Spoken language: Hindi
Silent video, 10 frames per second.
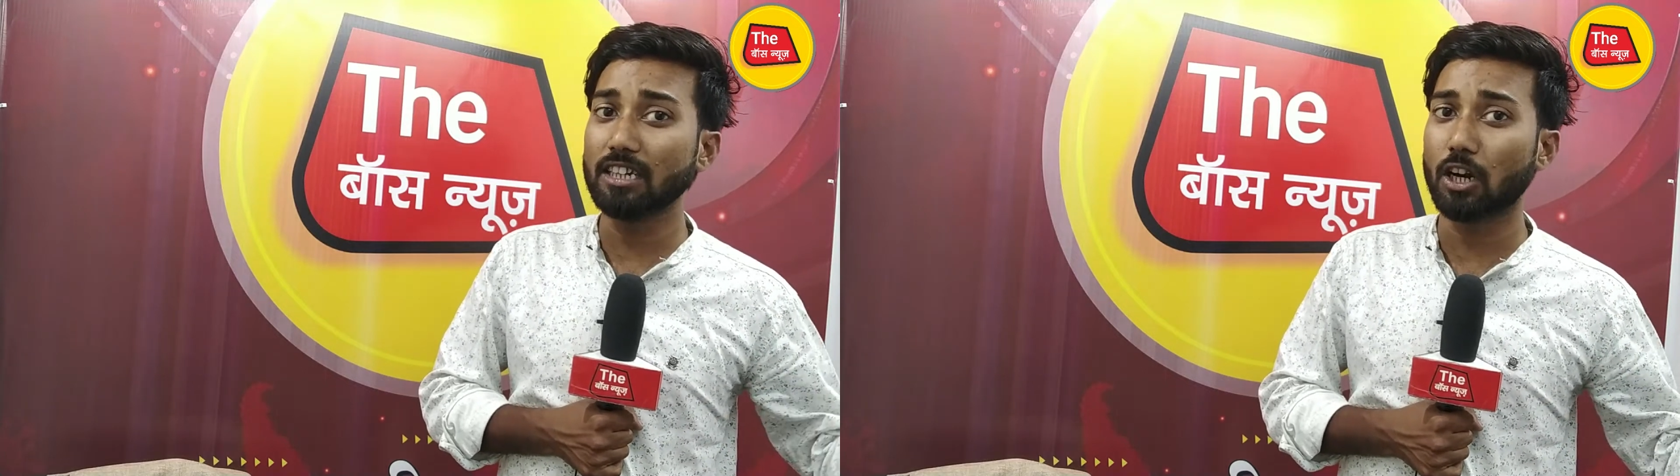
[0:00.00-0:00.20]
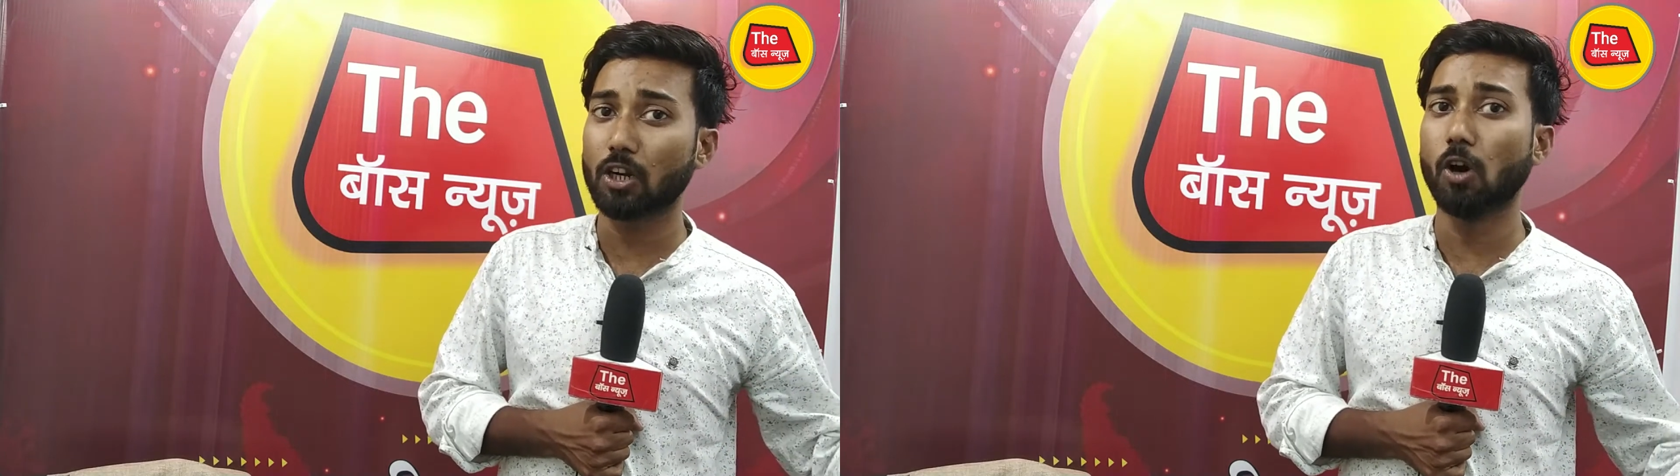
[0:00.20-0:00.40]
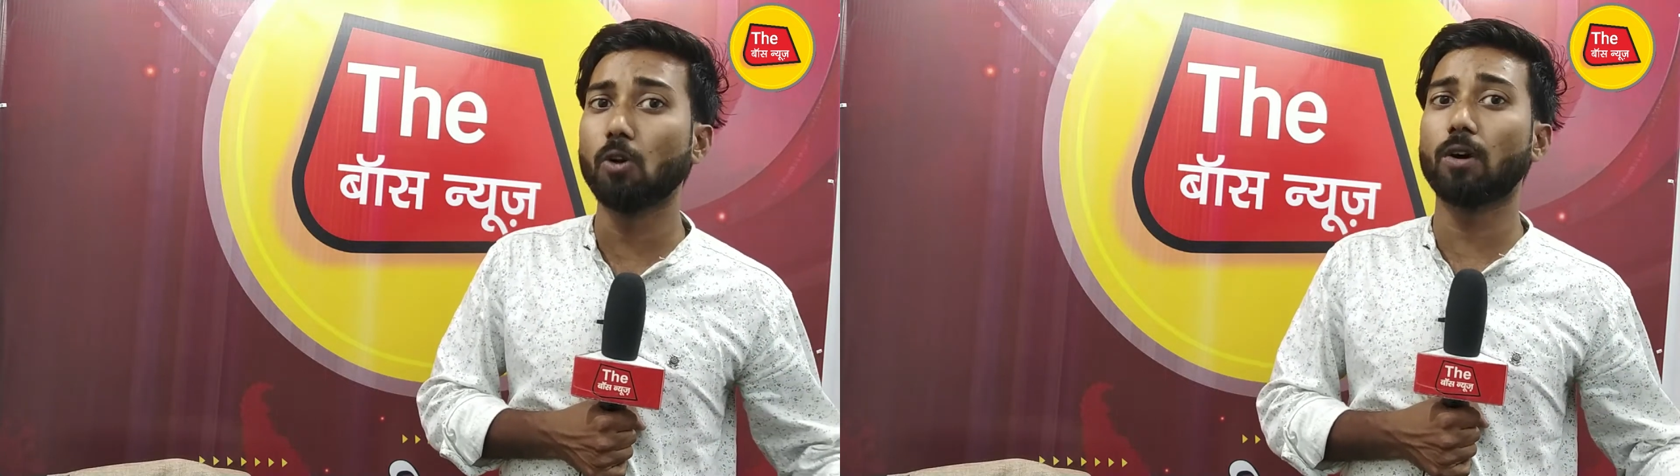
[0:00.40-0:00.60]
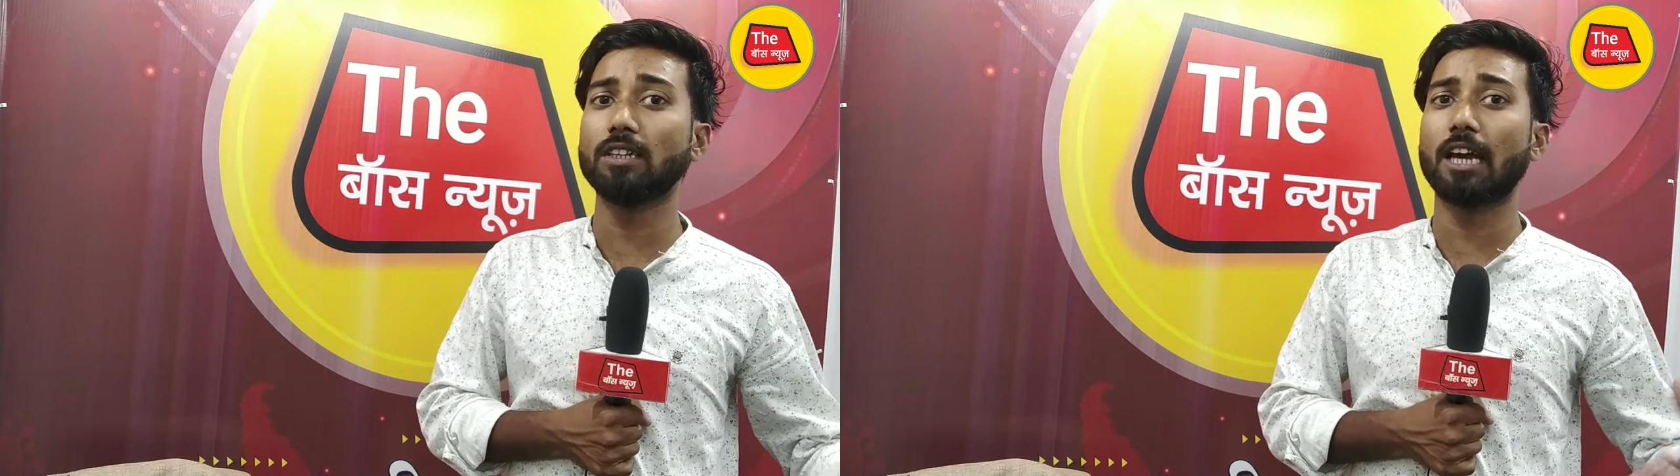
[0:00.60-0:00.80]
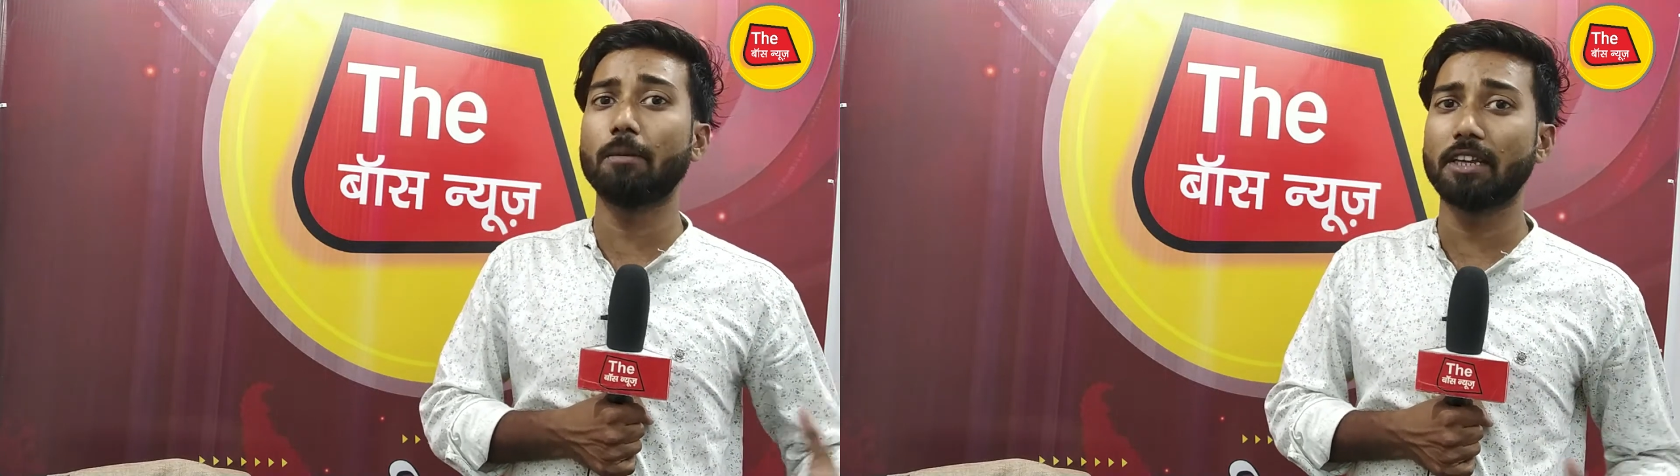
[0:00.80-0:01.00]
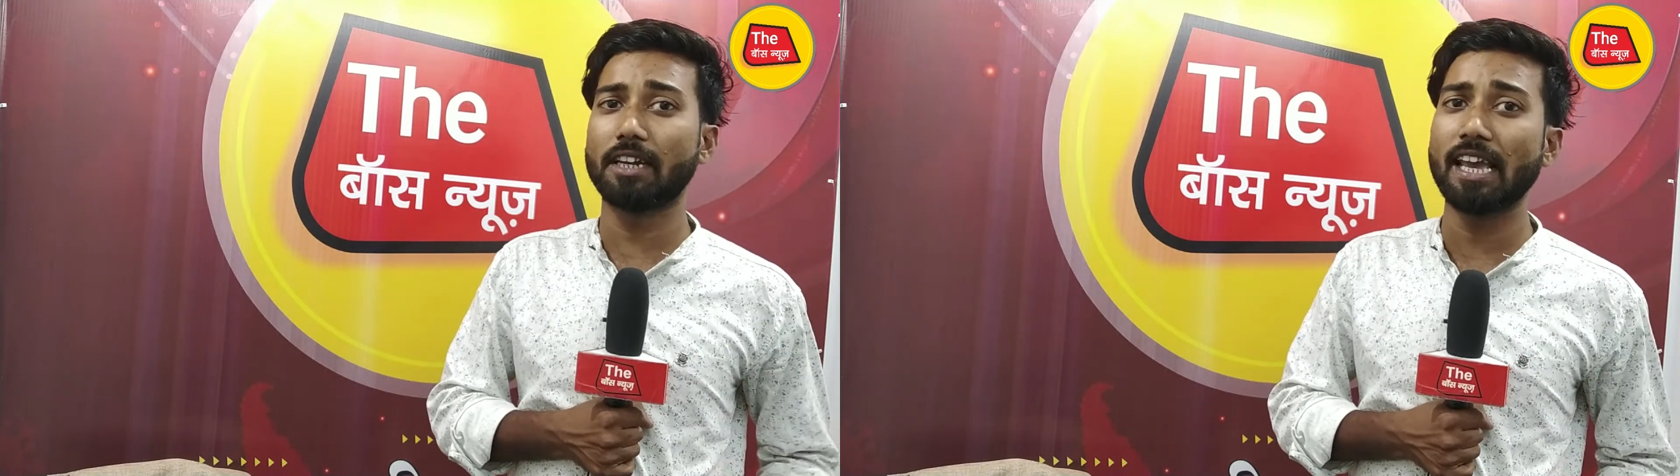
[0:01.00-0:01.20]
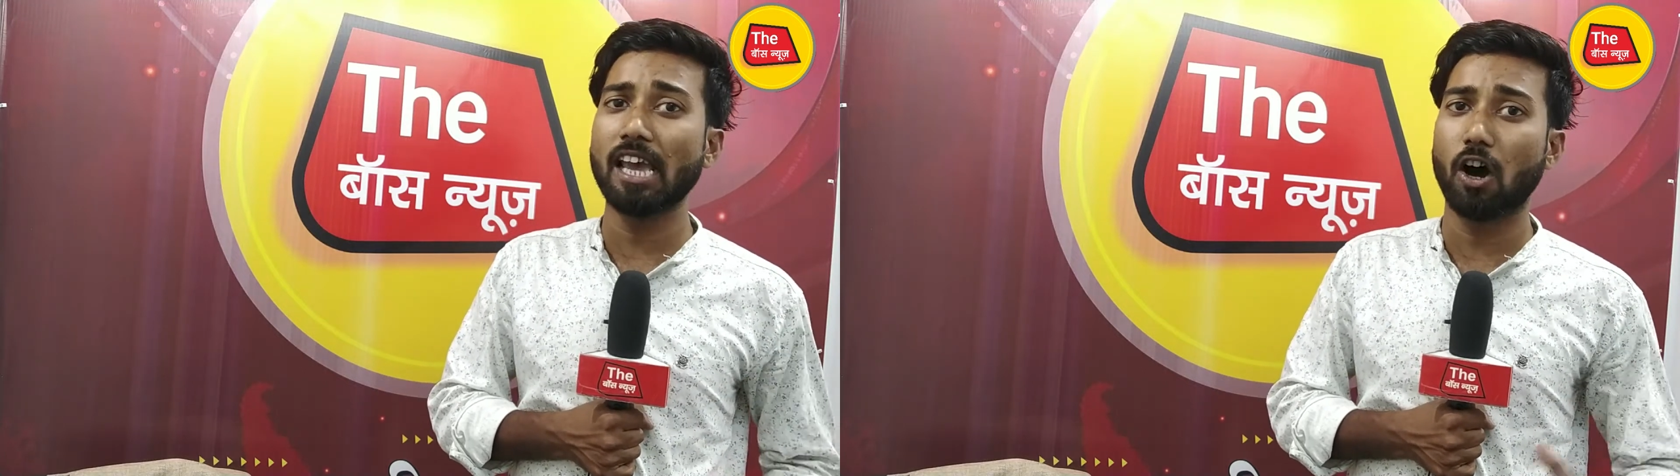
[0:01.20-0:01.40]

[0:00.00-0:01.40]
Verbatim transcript: घटनाओं को अंजाम दे रहे हैं